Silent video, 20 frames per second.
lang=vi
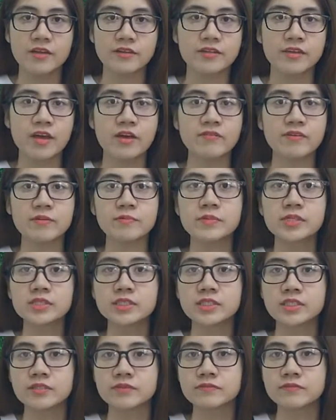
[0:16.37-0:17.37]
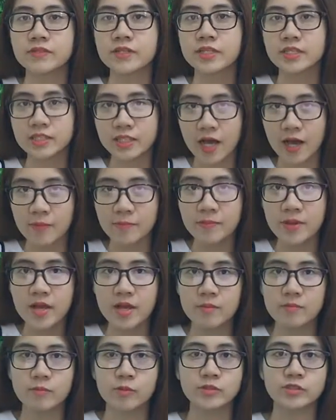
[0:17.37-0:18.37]
Nhờ vào mức chi phí thấp,
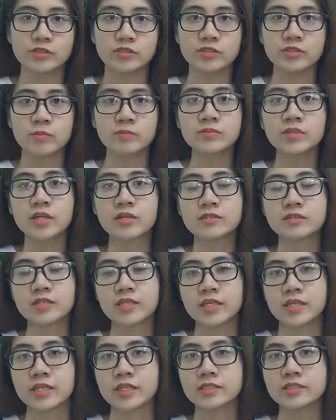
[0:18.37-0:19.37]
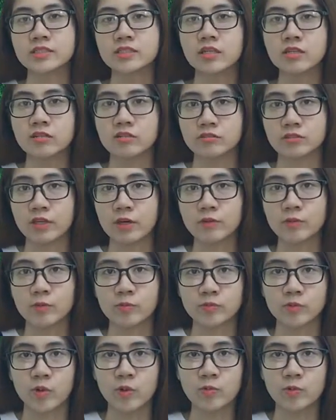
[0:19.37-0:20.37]
môi trường sống thân thiện, chất lượng giáo
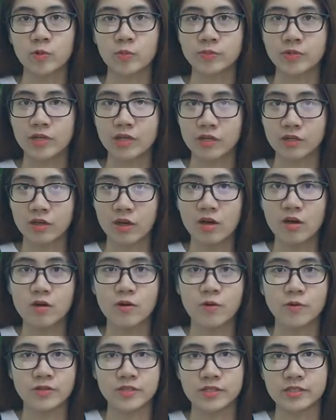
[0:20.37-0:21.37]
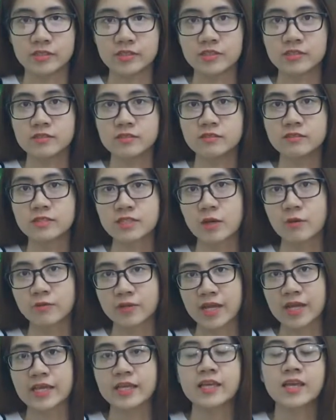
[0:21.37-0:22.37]
dục tốt cũng như là cơ hội định cư sau
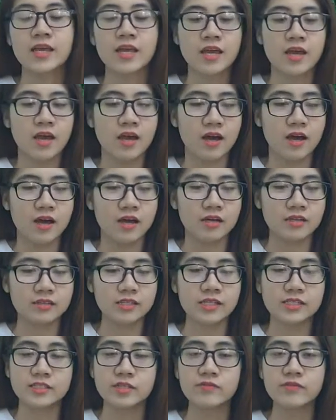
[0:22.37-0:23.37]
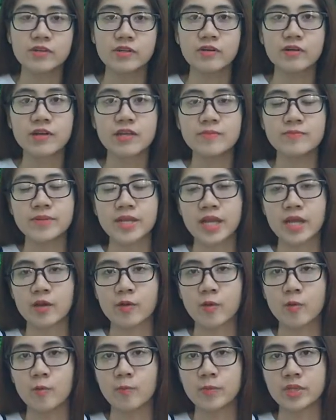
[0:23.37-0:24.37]
này à, Thì trong video clip này hãy
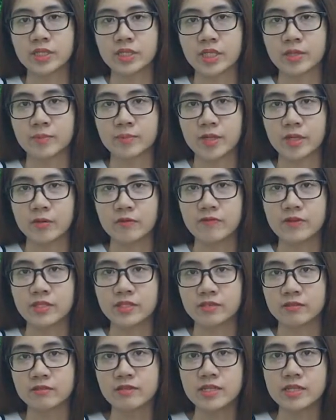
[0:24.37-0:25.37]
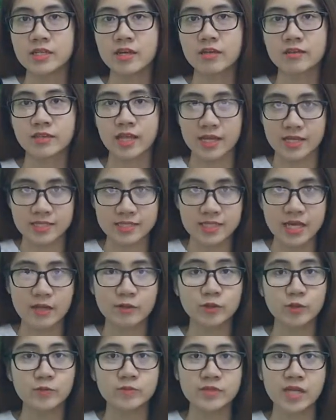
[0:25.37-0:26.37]
cùng mình tìm hiểu về những lý do tại
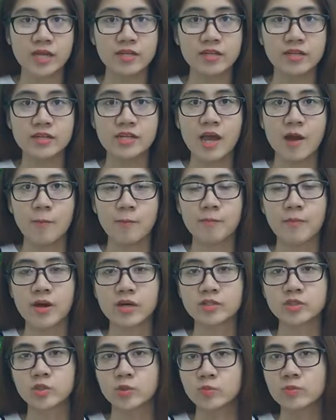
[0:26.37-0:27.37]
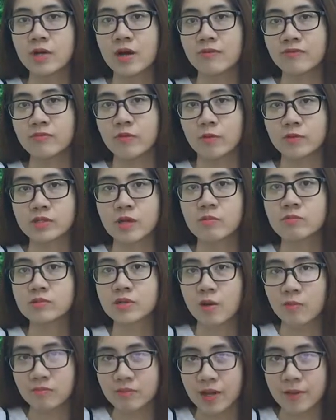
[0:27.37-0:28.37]
sao chúng ta nên học bậc trung học phổ thông
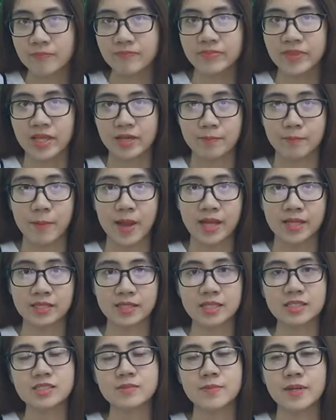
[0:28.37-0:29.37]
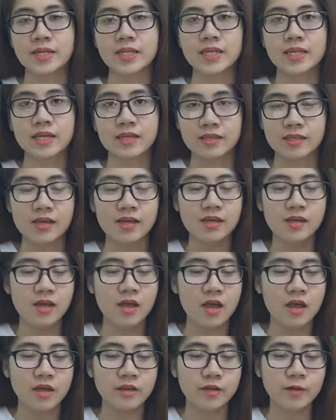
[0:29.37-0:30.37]
công lập tại bang Tasmania nhé
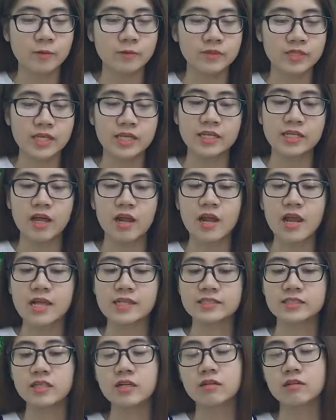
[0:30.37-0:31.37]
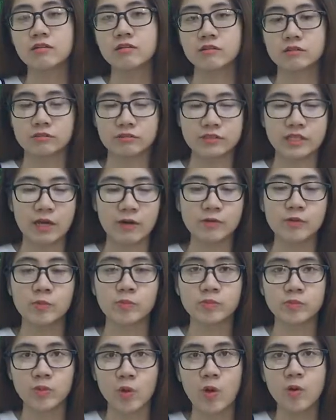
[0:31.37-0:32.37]
Đầu tiên đó là chất lượng giáo
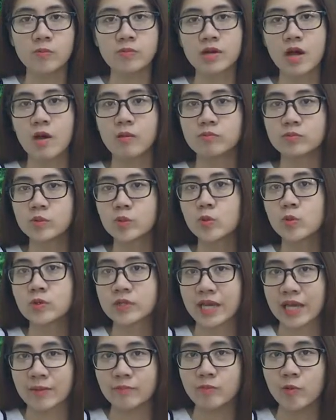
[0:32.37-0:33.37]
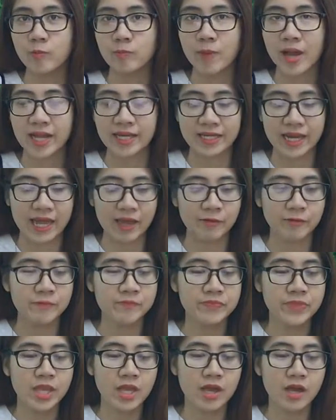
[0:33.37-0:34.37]
dục tốt, không thua kém một bang nào
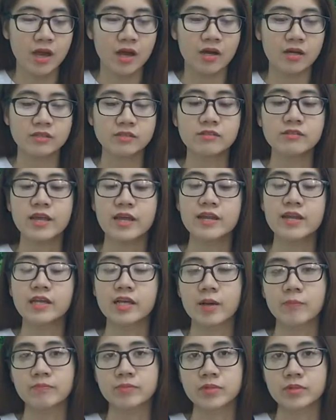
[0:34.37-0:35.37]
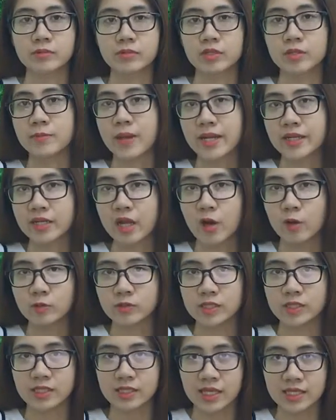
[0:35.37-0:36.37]
à, Như đã đề cập từ ban đầu
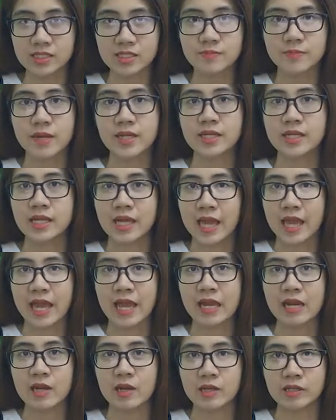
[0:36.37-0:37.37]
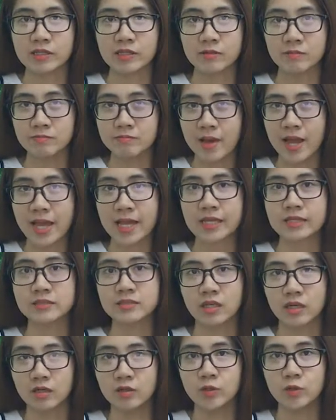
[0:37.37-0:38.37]
thì Tasmania là tỉnh bang
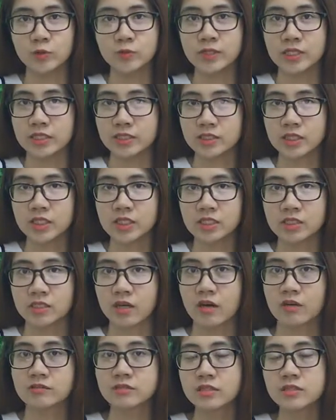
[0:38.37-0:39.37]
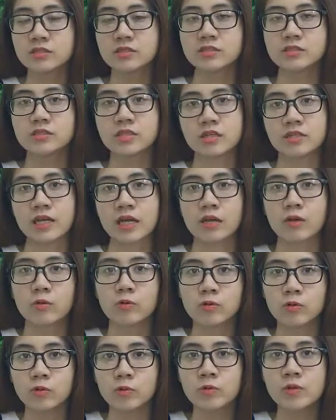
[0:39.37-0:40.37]
sở hữu diện tích nhỏ nhất xứ sở
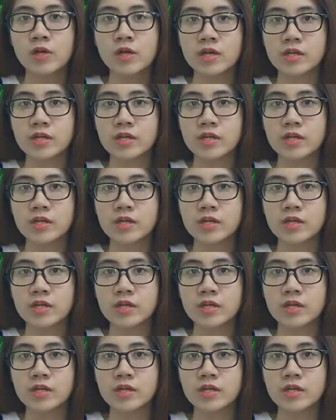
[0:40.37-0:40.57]
Kangaroo